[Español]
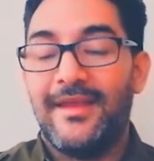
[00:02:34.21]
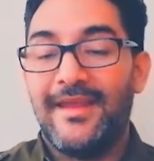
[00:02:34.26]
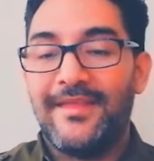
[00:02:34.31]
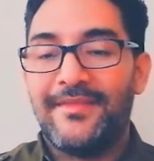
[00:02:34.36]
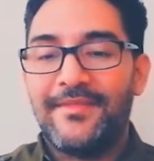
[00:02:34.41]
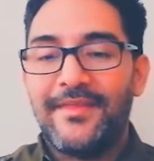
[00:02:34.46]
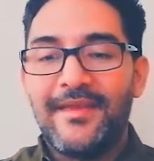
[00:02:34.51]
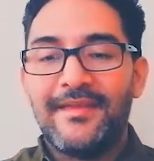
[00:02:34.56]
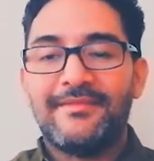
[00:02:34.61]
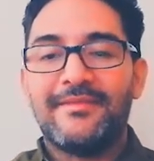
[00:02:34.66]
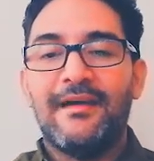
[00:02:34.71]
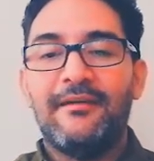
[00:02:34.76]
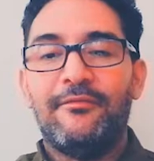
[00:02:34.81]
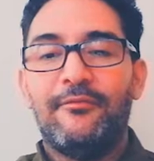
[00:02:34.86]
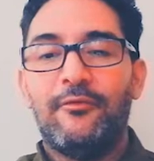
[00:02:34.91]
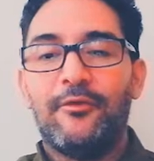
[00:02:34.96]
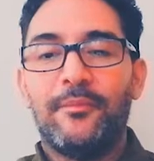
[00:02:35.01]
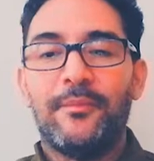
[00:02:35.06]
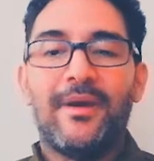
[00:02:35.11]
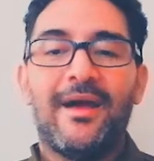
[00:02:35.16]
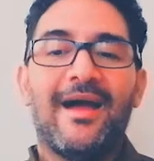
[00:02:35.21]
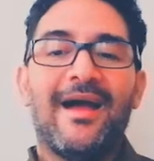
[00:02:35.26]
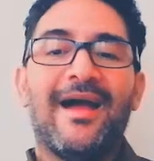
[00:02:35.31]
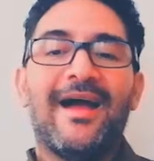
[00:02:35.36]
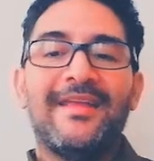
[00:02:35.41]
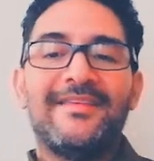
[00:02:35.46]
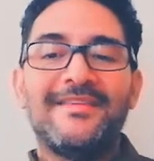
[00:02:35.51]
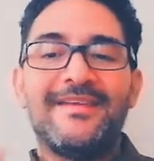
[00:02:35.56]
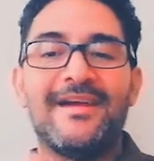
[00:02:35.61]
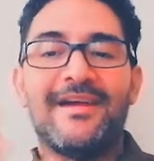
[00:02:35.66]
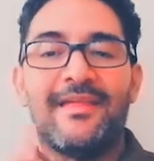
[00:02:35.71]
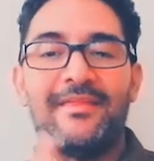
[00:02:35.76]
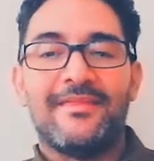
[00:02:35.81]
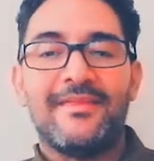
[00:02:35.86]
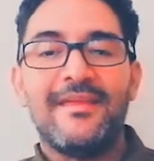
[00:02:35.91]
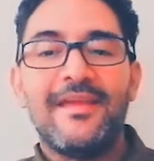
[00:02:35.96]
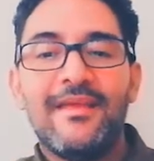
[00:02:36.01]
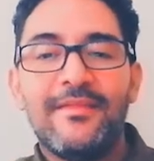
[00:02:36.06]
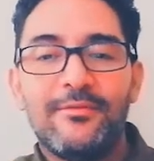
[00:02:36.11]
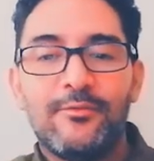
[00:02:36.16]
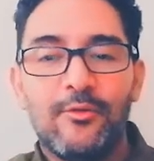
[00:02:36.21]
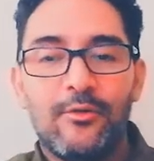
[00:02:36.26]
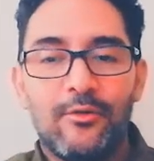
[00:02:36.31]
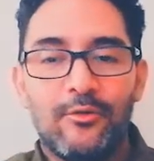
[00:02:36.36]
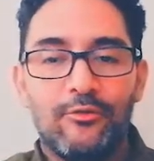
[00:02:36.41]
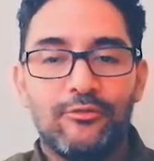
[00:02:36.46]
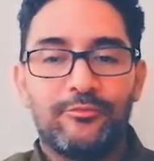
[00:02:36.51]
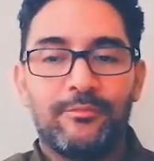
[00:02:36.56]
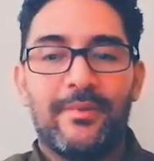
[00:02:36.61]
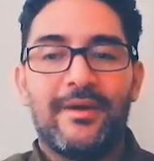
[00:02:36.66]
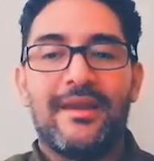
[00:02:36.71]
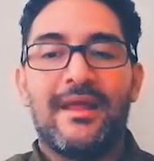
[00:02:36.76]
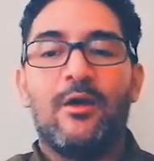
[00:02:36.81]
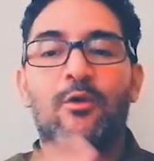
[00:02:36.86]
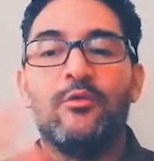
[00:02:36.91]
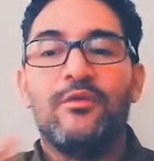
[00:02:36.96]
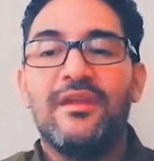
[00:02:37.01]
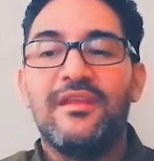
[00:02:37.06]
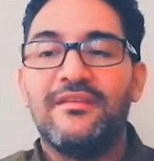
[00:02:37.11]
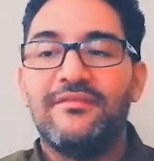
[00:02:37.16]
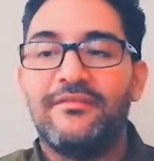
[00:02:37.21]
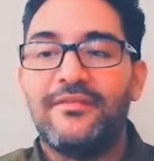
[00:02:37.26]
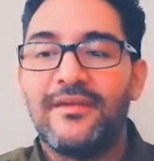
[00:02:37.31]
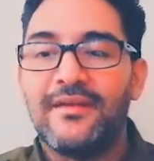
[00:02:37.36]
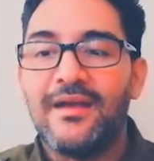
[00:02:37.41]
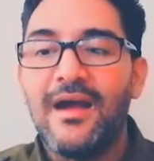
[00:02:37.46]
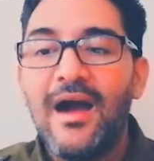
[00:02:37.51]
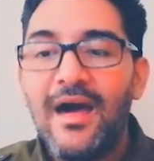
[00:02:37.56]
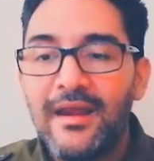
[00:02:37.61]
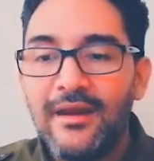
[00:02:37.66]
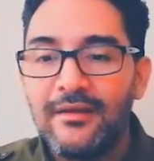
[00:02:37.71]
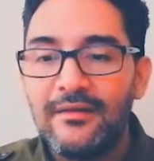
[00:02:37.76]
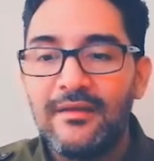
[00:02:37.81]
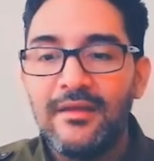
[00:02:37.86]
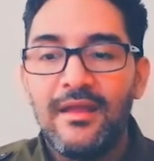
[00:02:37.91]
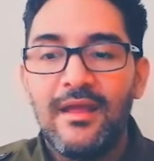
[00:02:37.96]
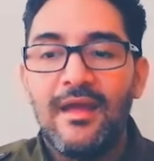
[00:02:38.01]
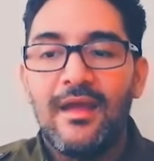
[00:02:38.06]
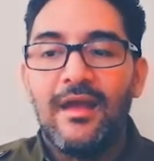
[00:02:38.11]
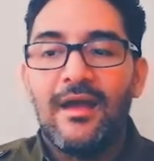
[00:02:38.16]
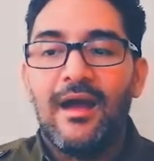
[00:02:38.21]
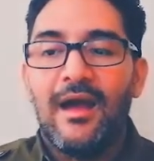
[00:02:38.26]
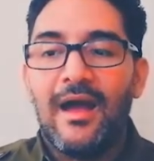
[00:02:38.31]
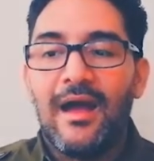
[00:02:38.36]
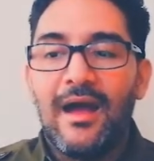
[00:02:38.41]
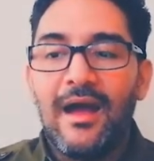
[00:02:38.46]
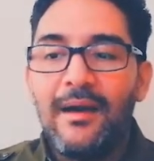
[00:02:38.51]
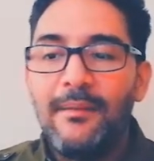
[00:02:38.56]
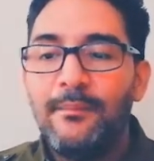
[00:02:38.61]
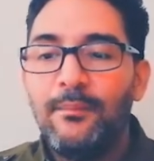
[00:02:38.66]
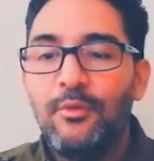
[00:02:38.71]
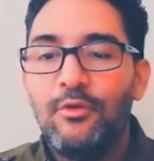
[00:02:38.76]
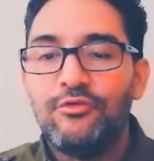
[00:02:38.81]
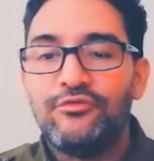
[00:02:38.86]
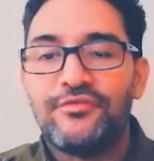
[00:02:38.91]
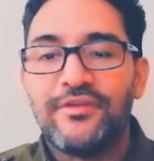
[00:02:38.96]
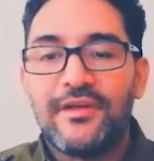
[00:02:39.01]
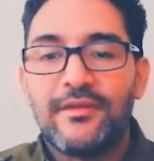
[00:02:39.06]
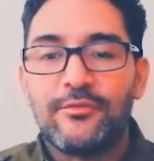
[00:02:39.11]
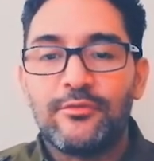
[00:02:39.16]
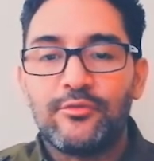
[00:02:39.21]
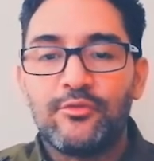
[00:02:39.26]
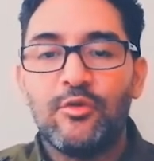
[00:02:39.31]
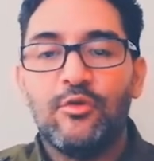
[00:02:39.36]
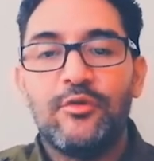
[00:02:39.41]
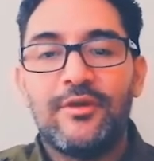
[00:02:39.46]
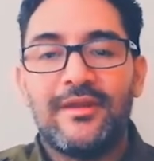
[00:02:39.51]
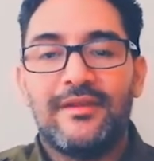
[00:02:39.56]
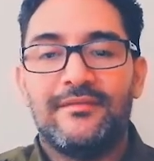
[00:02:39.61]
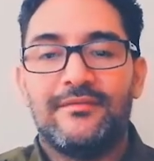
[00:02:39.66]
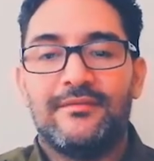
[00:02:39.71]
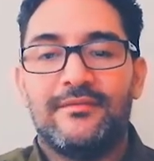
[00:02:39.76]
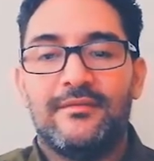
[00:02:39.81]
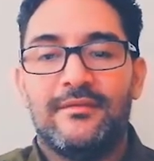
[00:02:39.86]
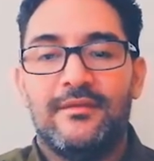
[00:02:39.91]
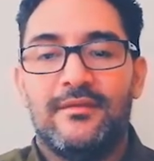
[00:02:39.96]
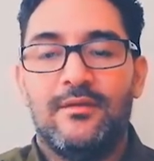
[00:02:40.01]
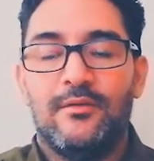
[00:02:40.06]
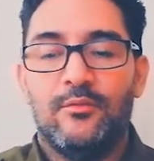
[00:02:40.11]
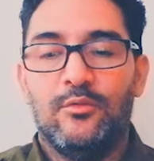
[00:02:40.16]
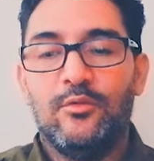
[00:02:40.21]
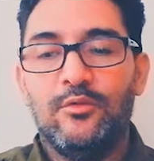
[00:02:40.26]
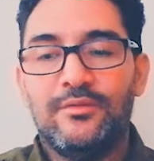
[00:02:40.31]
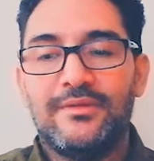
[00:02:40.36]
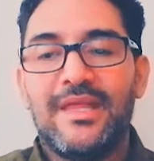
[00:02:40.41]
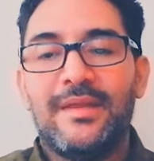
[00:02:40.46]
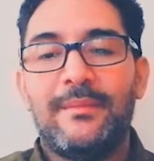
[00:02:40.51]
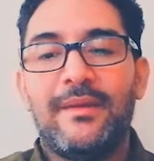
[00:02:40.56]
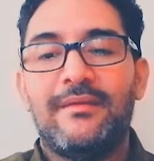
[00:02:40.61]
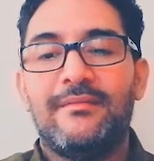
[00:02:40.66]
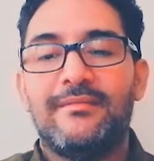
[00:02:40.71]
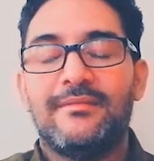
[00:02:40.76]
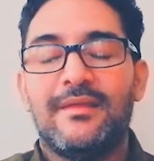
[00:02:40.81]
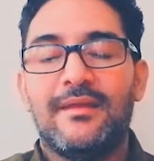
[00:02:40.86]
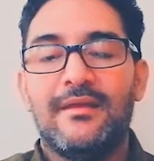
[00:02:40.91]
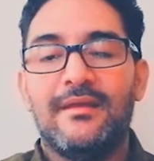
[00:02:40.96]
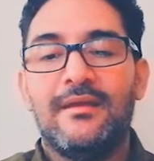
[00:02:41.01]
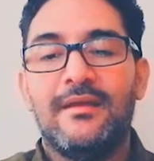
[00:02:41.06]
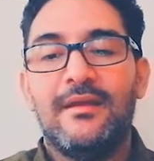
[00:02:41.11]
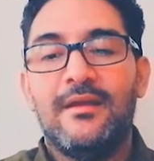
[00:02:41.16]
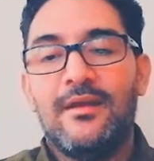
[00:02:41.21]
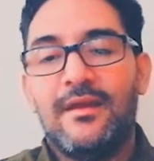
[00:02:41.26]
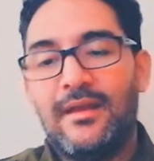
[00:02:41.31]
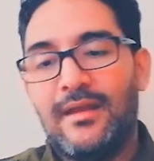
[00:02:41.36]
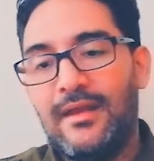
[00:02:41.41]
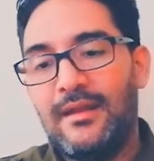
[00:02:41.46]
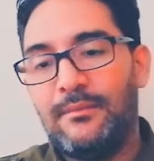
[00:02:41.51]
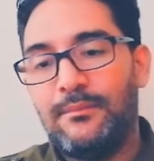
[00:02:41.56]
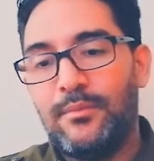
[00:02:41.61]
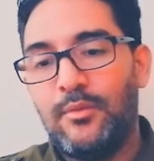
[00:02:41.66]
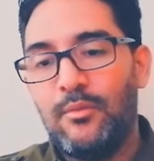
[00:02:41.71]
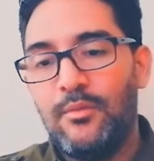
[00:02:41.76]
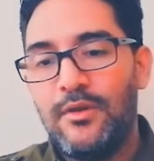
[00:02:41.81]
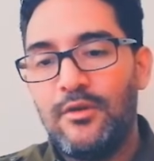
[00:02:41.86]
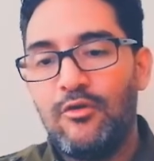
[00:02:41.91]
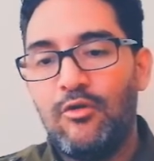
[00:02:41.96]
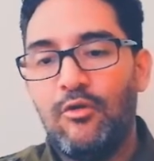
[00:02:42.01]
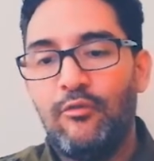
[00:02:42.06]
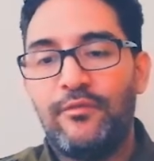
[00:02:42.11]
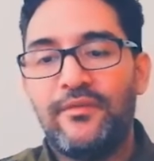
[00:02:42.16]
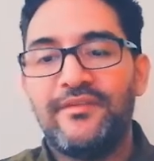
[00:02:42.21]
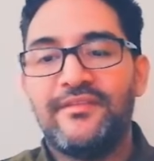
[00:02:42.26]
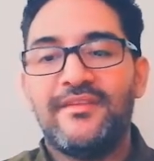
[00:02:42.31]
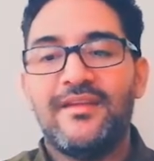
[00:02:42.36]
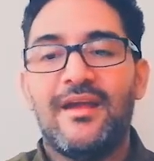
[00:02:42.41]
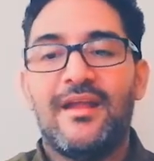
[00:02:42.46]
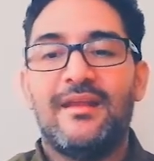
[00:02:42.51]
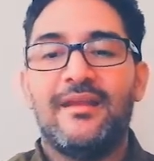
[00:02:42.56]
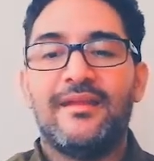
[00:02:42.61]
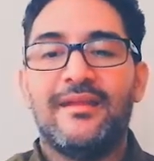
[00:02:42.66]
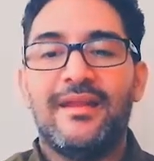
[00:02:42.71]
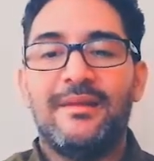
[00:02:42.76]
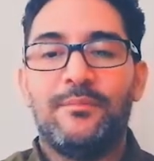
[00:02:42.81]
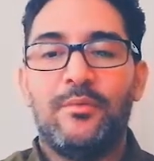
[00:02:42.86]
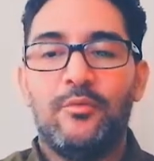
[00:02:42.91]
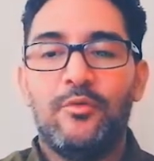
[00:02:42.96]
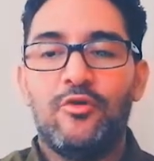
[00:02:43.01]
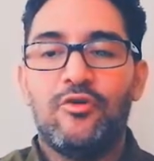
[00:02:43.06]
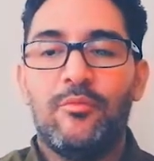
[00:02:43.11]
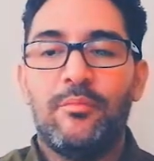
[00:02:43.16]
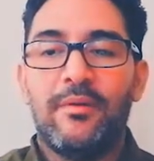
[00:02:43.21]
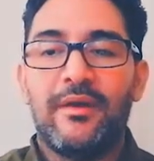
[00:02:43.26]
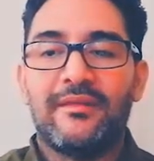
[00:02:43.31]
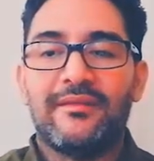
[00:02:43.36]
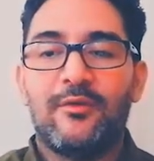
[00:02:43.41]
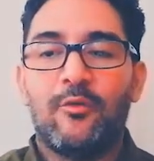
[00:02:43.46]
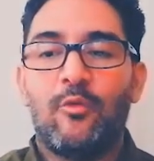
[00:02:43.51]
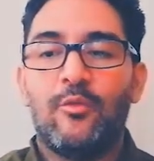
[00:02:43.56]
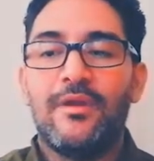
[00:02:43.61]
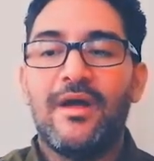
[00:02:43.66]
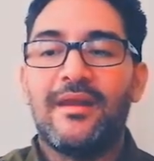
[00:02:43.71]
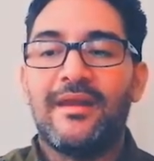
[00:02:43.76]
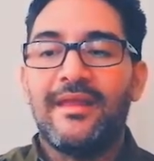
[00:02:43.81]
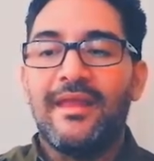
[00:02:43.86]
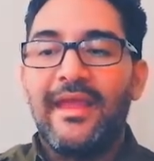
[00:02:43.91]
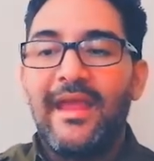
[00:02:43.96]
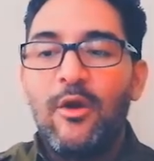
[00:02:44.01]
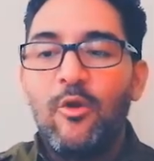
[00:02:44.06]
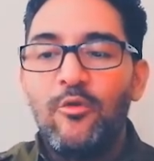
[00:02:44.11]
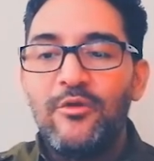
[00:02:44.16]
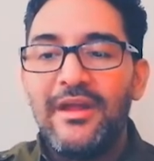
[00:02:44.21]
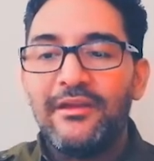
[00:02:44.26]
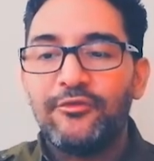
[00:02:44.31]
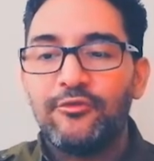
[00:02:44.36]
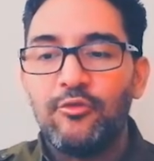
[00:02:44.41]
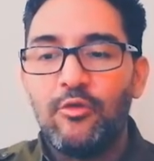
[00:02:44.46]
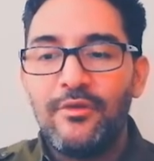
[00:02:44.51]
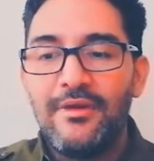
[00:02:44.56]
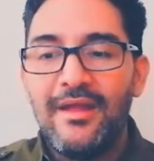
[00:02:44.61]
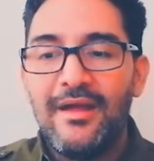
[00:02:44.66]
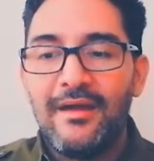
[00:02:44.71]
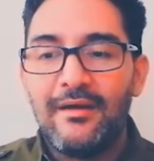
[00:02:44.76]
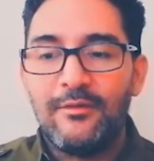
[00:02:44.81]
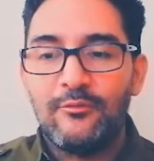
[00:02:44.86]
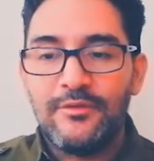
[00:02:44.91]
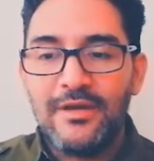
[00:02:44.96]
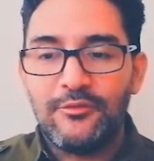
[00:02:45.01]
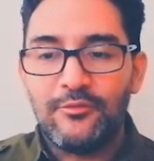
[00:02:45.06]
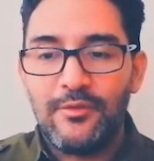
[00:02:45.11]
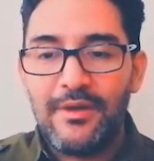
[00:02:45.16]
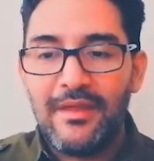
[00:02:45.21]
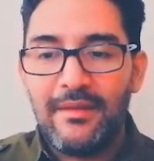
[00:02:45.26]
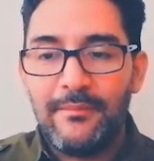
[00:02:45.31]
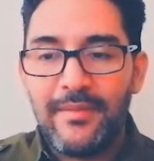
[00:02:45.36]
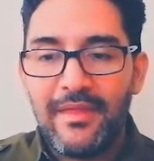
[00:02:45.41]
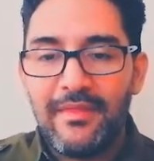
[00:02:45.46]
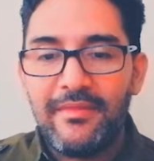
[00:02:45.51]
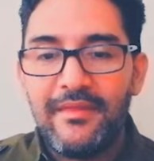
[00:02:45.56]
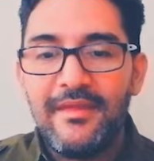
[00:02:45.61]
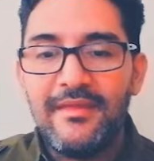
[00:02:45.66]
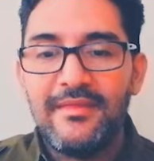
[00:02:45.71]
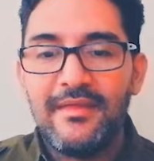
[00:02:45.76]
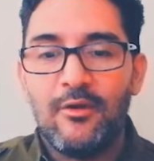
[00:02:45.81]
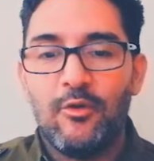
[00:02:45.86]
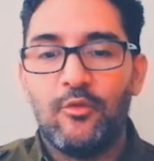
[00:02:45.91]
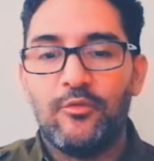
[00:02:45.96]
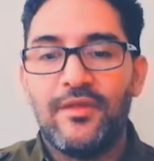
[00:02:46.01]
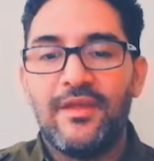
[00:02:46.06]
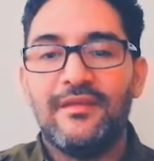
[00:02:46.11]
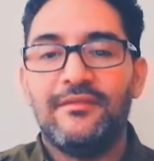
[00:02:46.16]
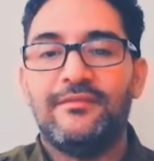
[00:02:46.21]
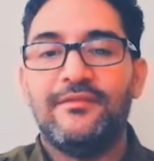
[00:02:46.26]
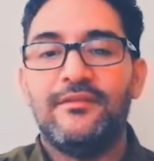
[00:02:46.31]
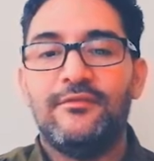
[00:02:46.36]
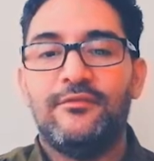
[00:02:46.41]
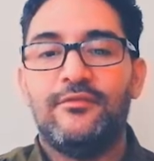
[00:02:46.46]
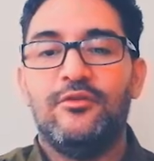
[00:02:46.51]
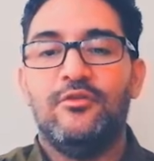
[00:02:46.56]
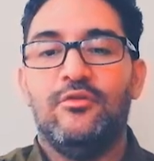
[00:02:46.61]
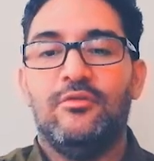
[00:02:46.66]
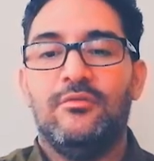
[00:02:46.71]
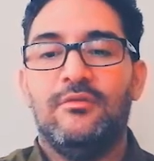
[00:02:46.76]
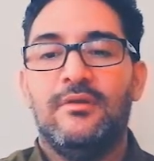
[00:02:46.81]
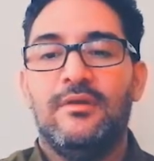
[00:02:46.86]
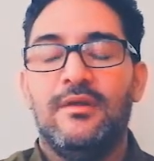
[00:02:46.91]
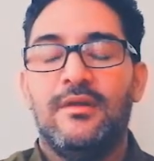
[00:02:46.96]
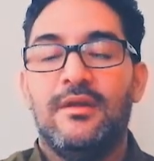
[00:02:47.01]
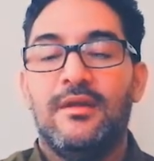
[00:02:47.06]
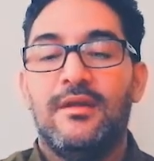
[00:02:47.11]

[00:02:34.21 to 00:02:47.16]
y de esta forma añadiéndolos para unificar a ambos sectores, justamente el público oficial y el público particular, en una sola, una sola medida o decisión,